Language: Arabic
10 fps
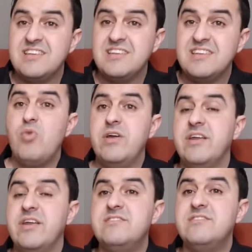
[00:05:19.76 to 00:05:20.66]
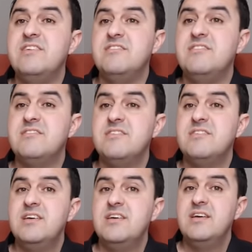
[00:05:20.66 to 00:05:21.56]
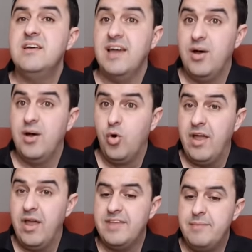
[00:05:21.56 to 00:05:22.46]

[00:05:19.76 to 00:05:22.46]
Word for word: موا كرانسنت غا هولندا